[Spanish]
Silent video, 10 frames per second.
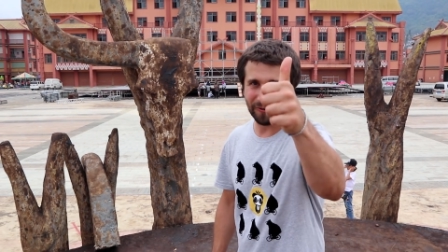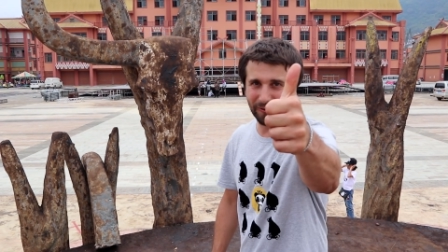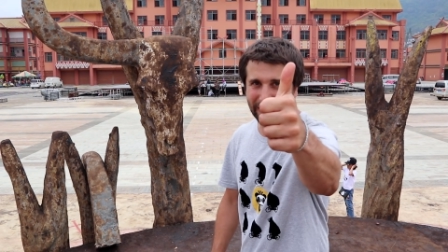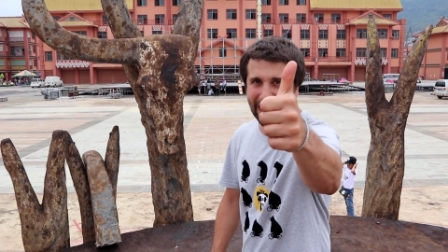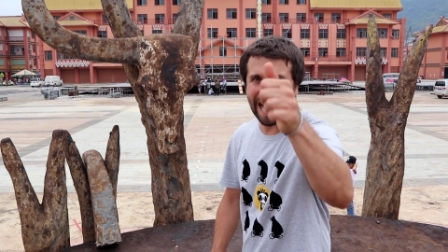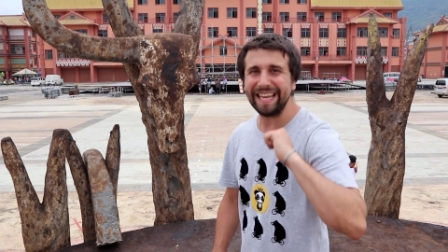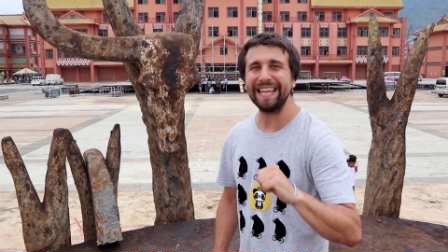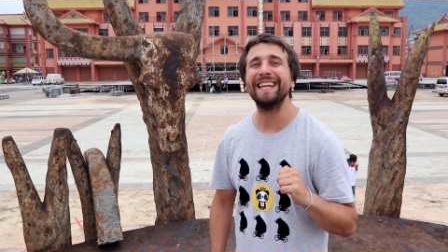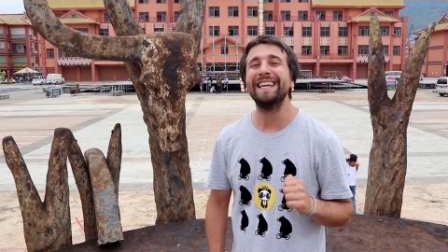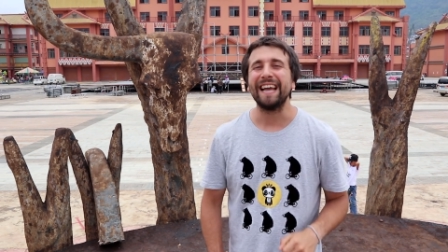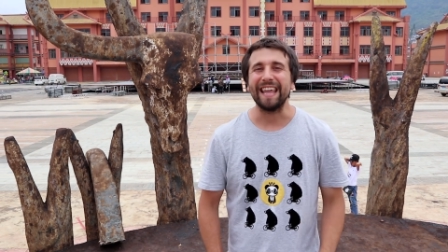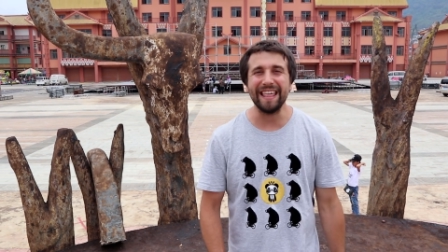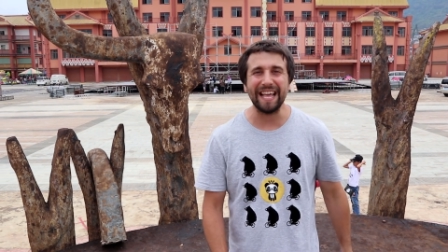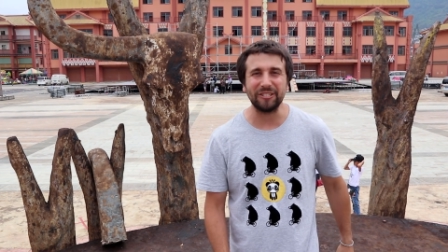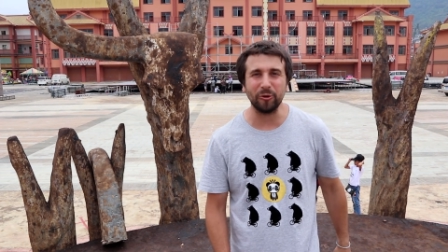un like
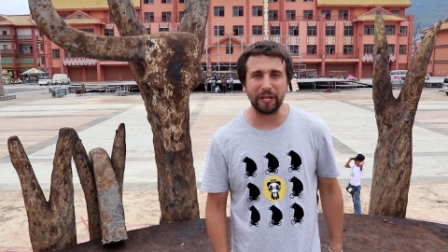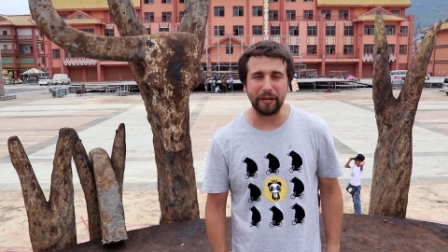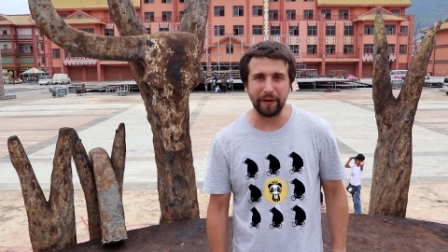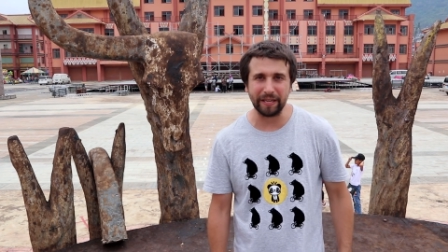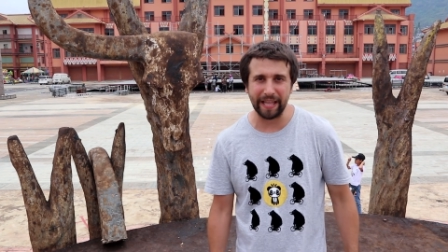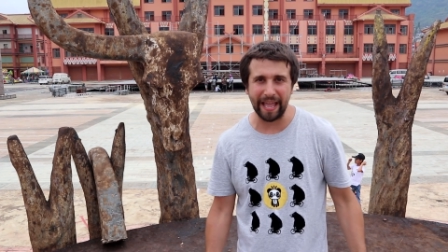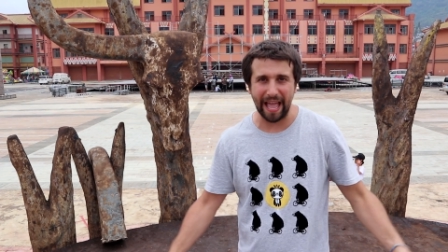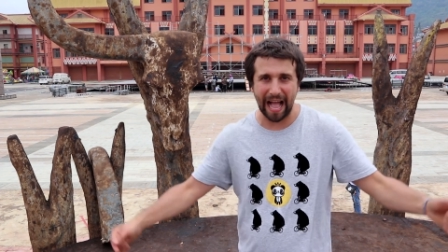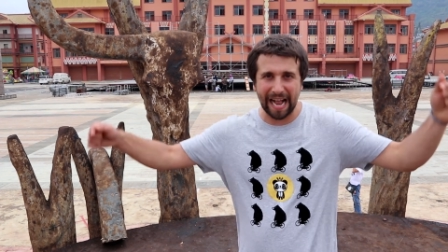y de suscribirte